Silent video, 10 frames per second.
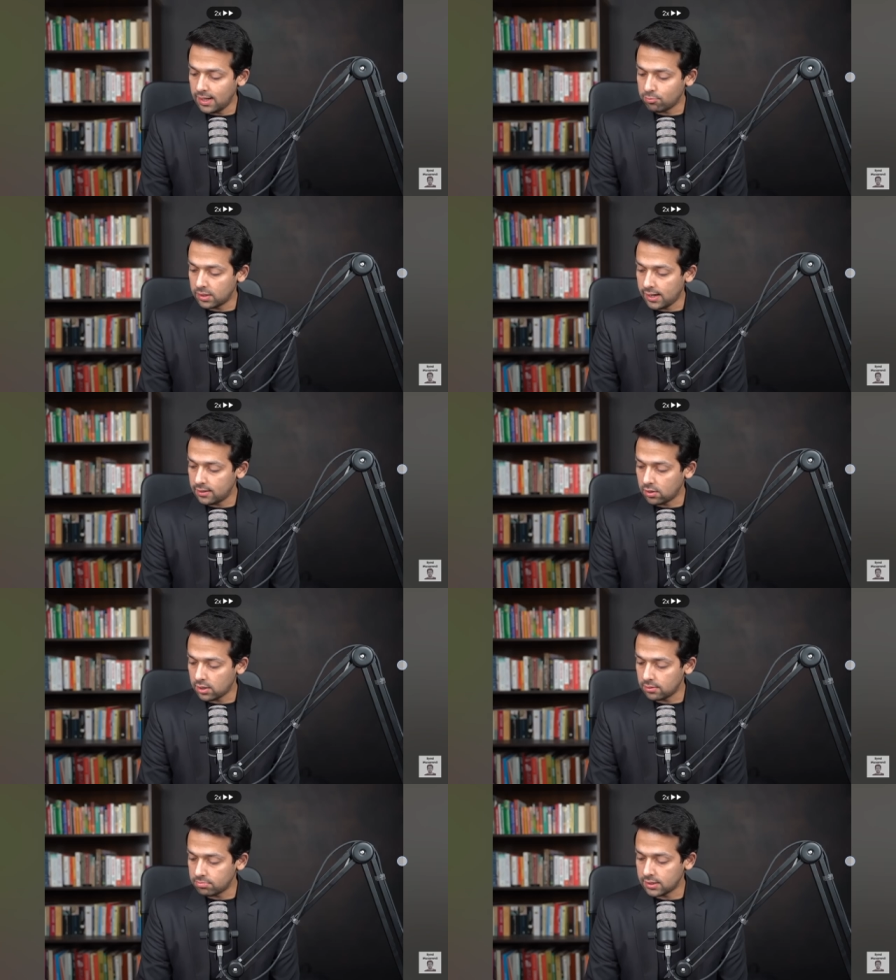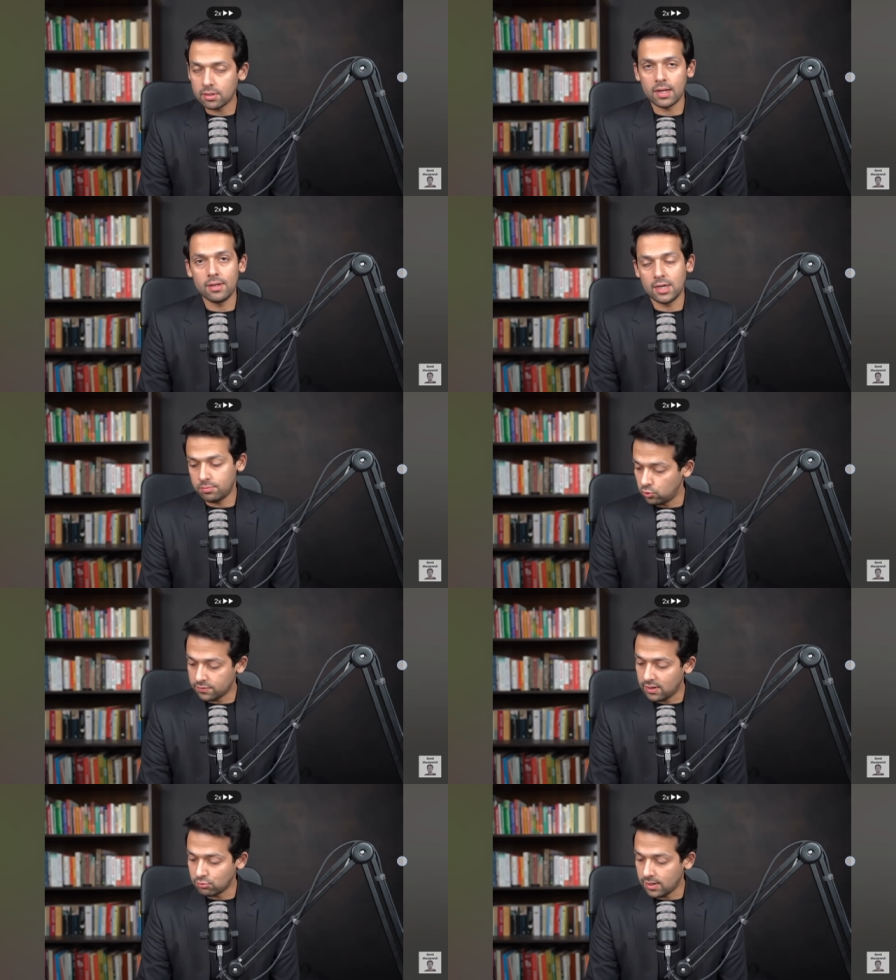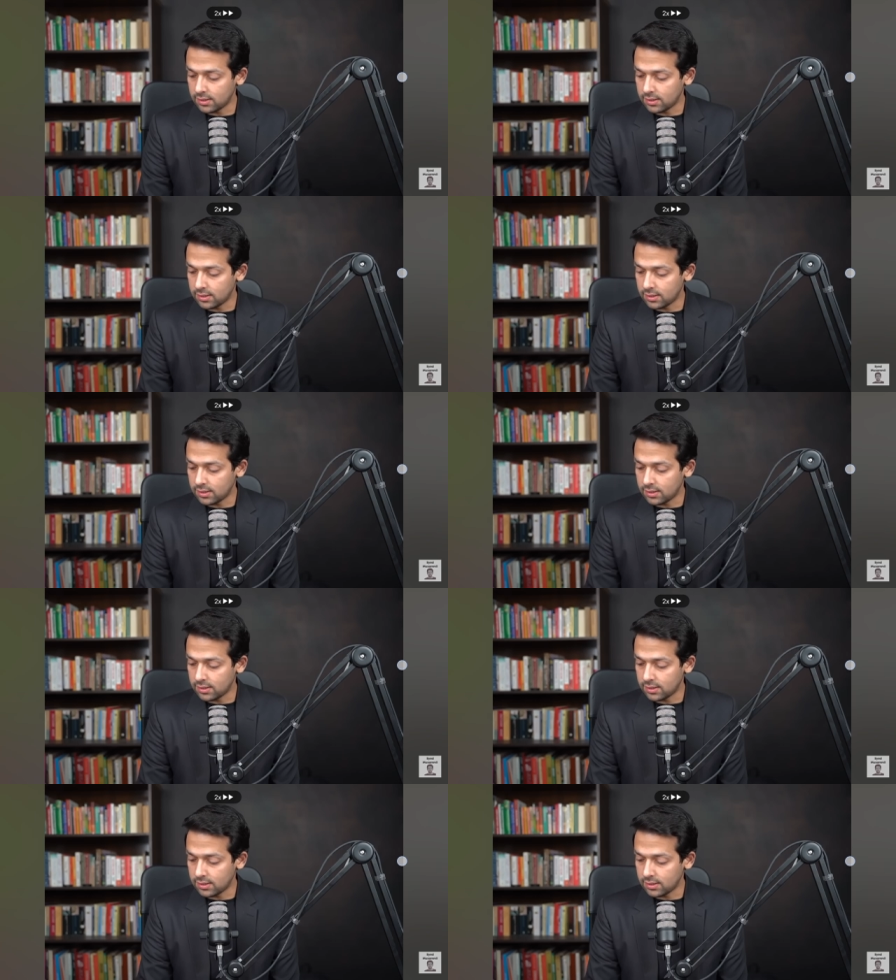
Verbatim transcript: इससे पहले आपको बताया एक और किताब के बारे में आज बिन यूसुफ के